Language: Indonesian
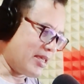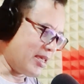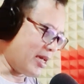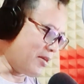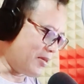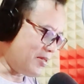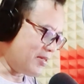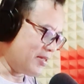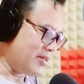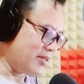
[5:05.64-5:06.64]
Halo.
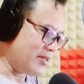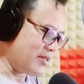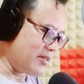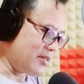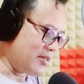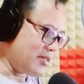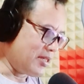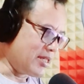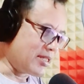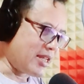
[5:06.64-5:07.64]

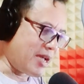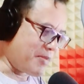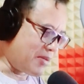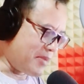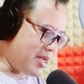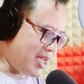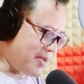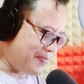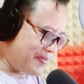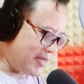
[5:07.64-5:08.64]
Selamat
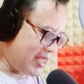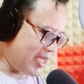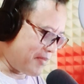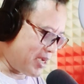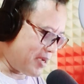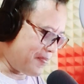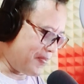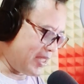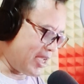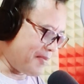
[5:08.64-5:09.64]
malam. Ya, Halo.
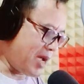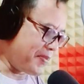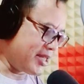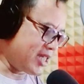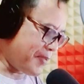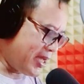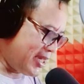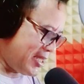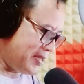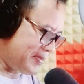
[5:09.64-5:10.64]
Ya, maaf dengan siapa ini?